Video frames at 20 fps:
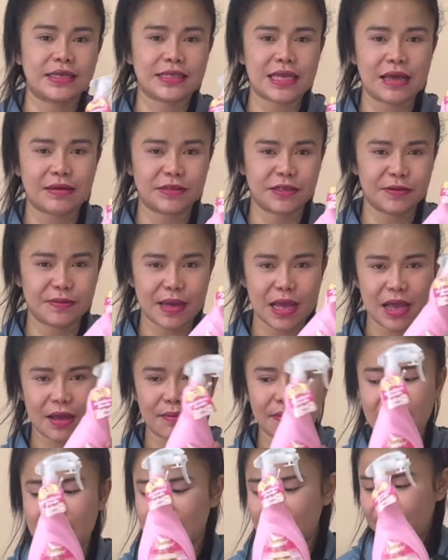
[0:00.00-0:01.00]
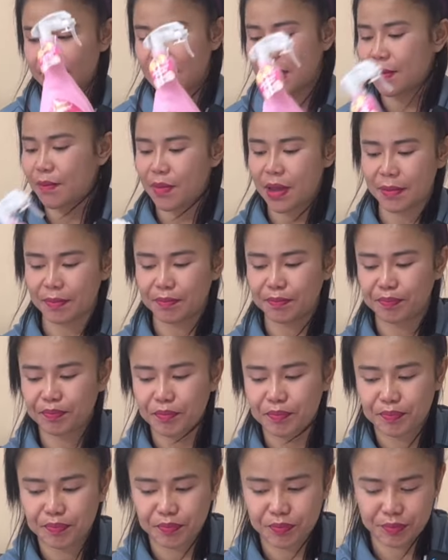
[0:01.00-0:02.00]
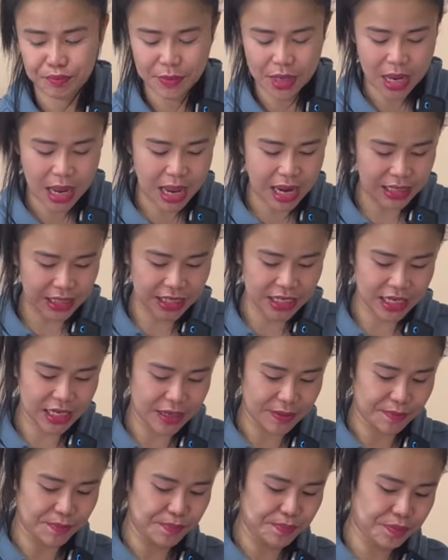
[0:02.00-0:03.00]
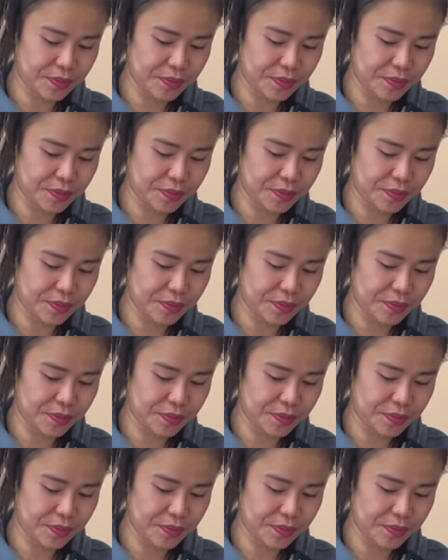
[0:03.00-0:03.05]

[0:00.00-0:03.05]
ย 35 บาทน้ำยาปรับอัดกีบ